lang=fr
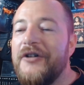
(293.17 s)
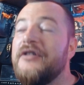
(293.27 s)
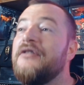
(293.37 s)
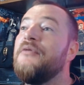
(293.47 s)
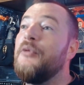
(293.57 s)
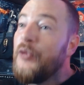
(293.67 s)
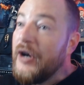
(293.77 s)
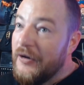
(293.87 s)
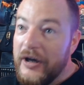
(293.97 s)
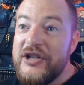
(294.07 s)
Euh,
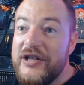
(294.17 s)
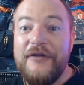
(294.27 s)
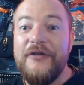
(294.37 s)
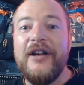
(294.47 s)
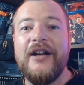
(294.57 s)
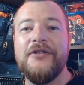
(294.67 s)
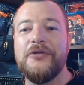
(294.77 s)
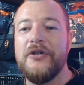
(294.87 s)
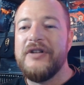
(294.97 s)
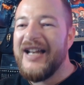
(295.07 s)
moi, ouais, je l'ai fait. Hein,
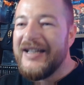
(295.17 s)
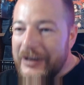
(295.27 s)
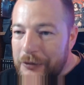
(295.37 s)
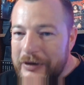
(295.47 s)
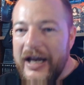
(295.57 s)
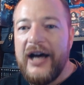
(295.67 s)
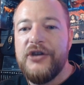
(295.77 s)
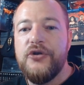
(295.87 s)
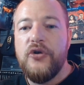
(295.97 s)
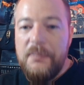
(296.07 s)
donc, euh, t'es là, t'écoutes la
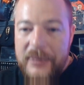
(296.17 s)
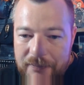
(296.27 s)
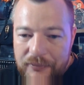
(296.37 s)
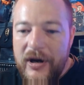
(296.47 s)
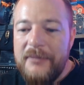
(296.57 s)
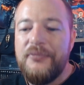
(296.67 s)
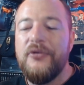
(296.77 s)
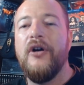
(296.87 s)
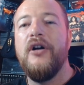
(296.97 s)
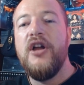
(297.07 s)
radio pile poil
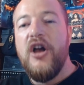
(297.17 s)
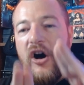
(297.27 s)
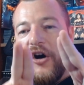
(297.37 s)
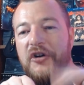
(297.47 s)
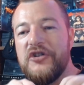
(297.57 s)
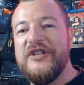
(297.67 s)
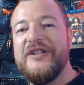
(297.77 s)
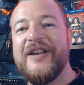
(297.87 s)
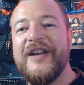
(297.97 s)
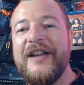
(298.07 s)
pour
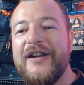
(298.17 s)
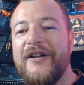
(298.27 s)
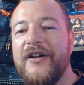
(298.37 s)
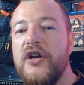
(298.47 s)
enregistrer.